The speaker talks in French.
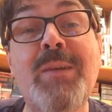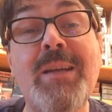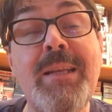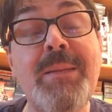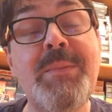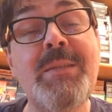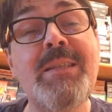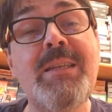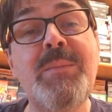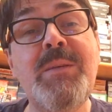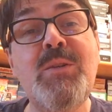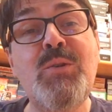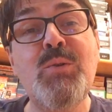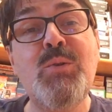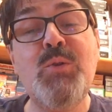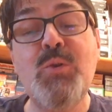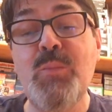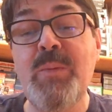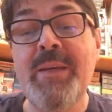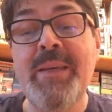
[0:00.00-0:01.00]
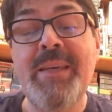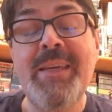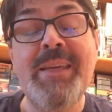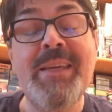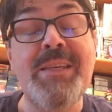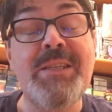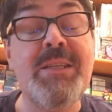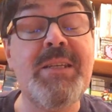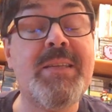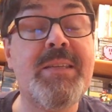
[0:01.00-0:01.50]
Voilà les petits amis de YouTube,
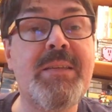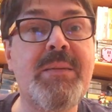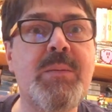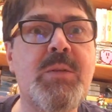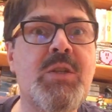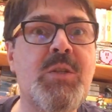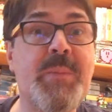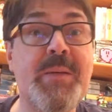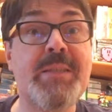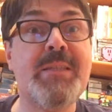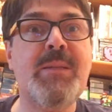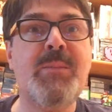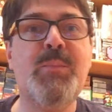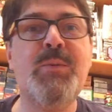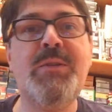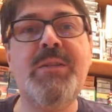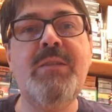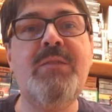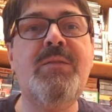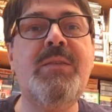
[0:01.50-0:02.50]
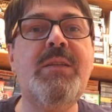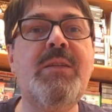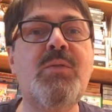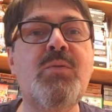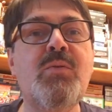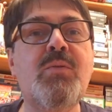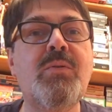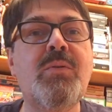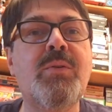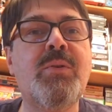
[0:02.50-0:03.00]
j'espère que cette petite
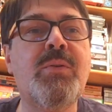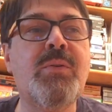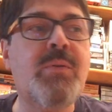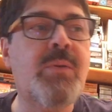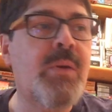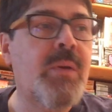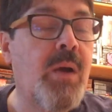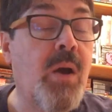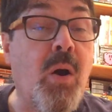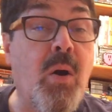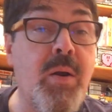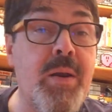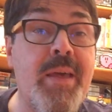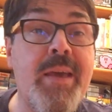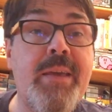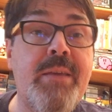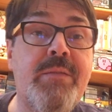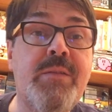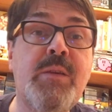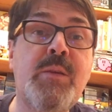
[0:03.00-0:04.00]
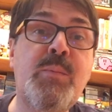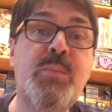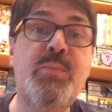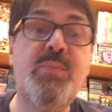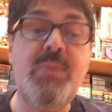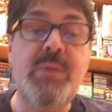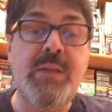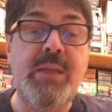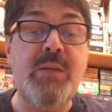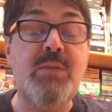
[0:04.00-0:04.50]
vidéo euh, en live et
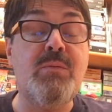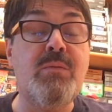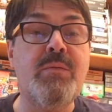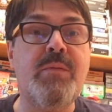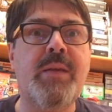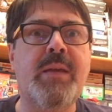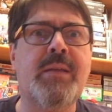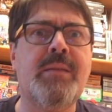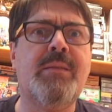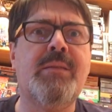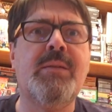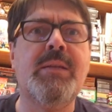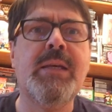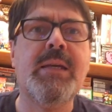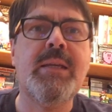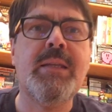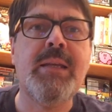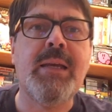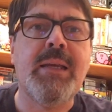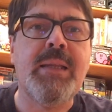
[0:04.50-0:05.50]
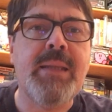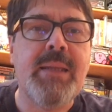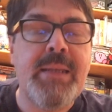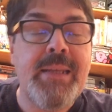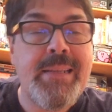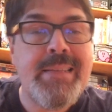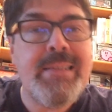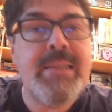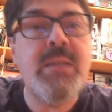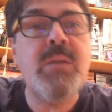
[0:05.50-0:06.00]
puis découverte d'un
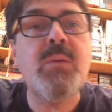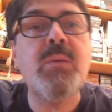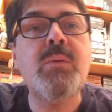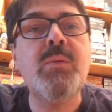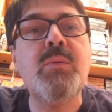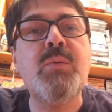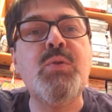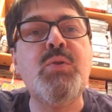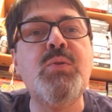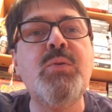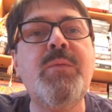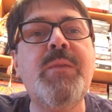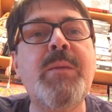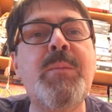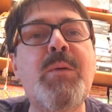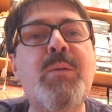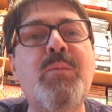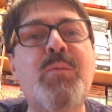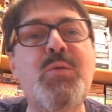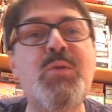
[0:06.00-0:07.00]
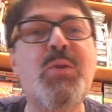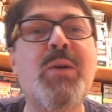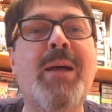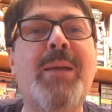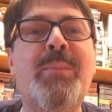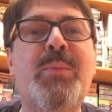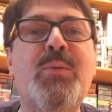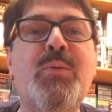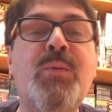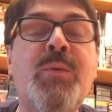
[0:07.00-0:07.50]
excellent shoot them up vous
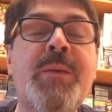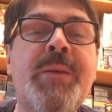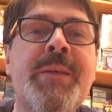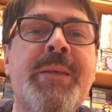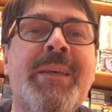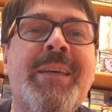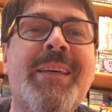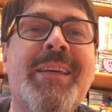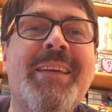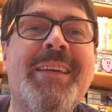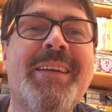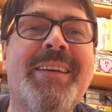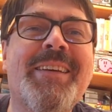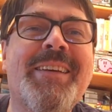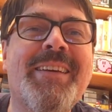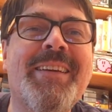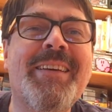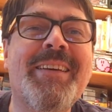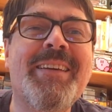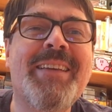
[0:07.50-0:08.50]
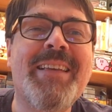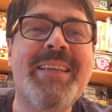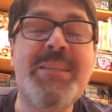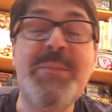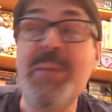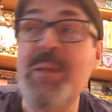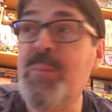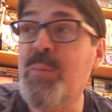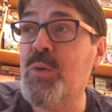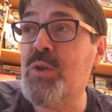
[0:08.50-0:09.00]
aura plu. la
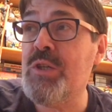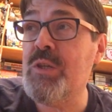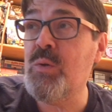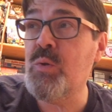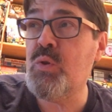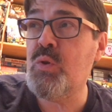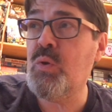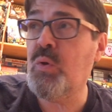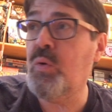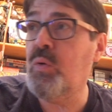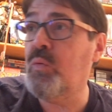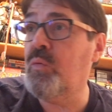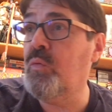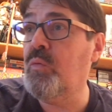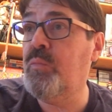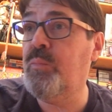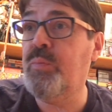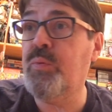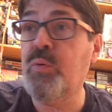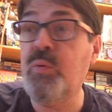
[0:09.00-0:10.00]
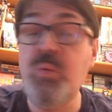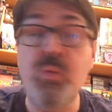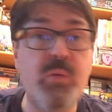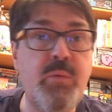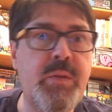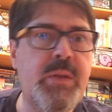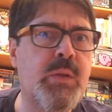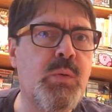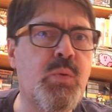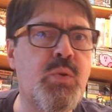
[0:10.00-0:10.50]
semaine prochaine on se retrouve pour une
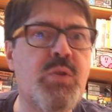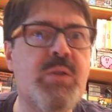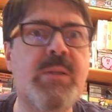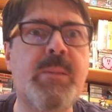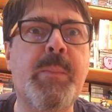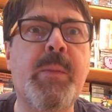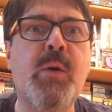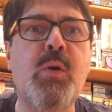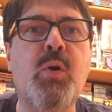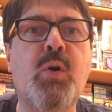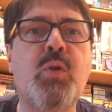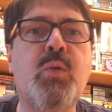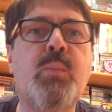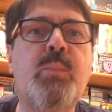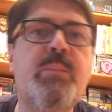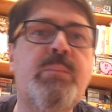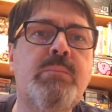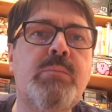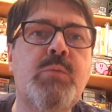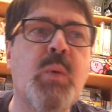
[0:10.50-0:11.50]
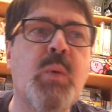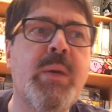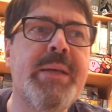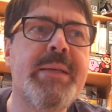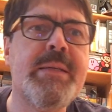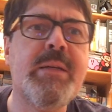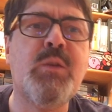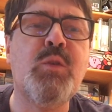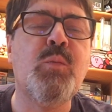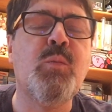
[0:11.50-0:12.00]
autre vidéo, je ne sais pas encore
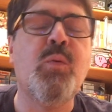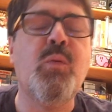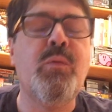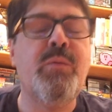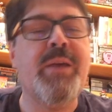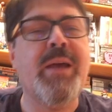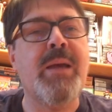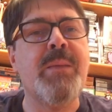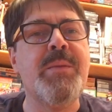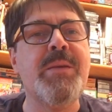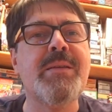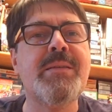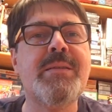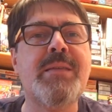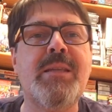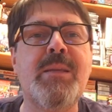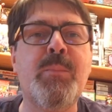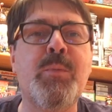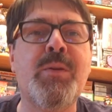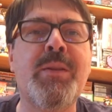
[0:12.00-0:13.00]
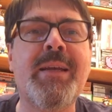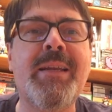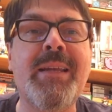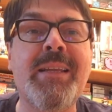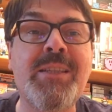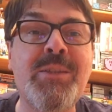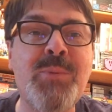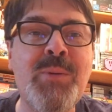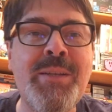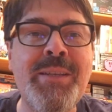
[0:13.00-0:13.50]
quoi exactement, on verra bien, ça dépendra
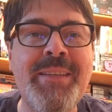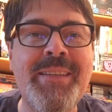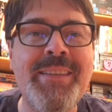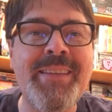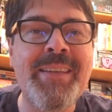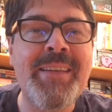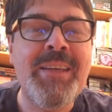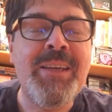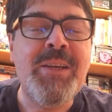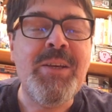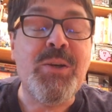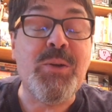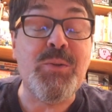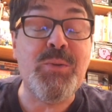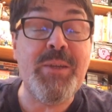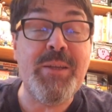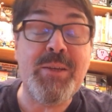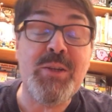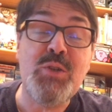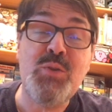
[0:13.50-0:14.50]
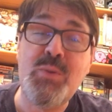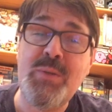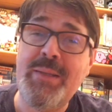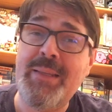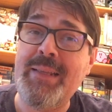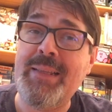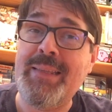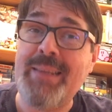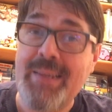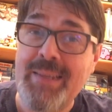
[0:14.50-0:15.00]
de l'actualité. En tous les cas, je vous
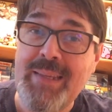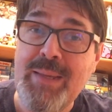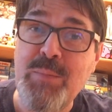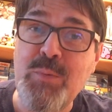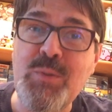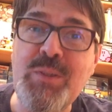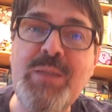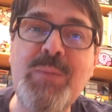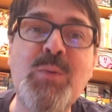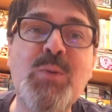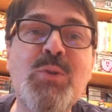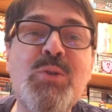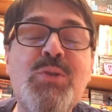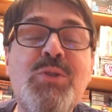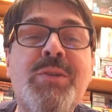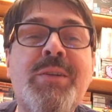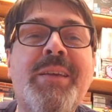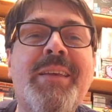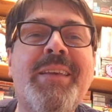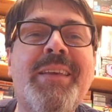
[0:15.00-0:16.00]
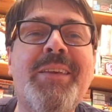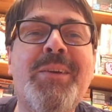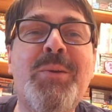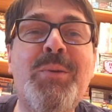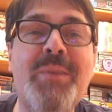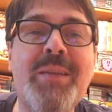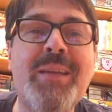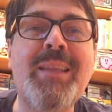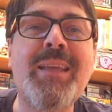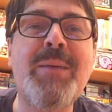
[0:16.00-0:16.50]
souhaite un très très bon dimanche,
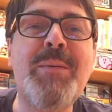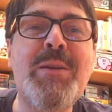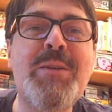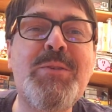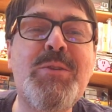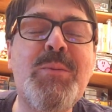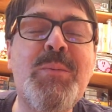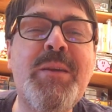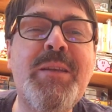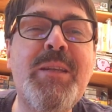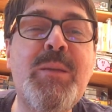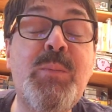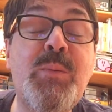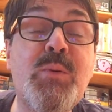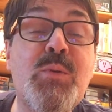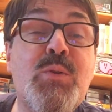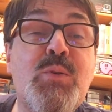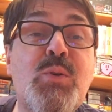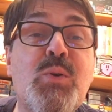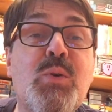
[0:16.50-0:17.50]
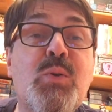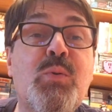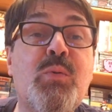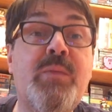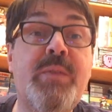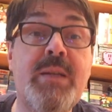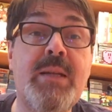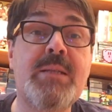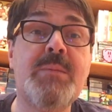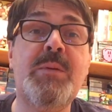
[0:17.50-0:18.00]
une très très belle semaine, et puis on se
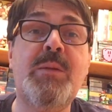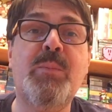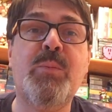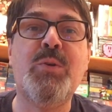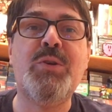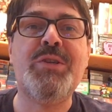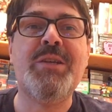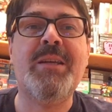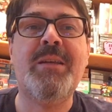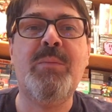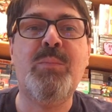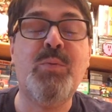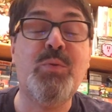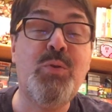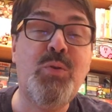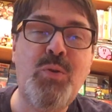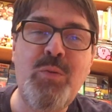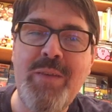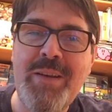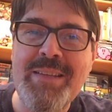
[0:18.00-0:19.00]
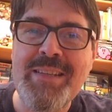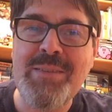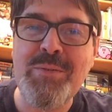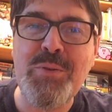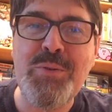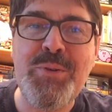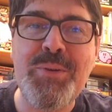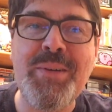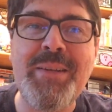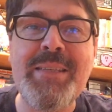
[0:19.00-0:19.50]
retrouve dès la semaine prochaine pour de nouvelles
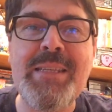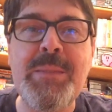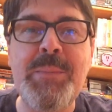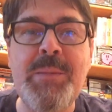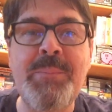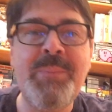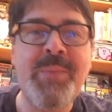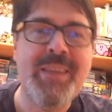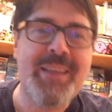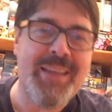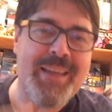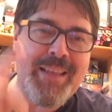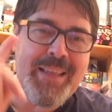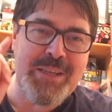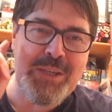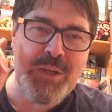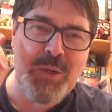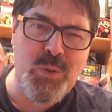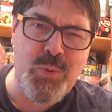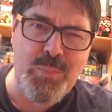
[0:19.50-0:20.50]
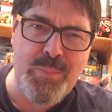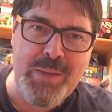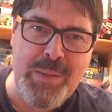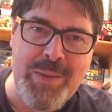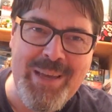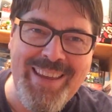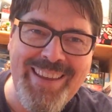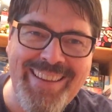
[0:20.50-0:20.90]
aventures, les amis. Allez, ciao, bye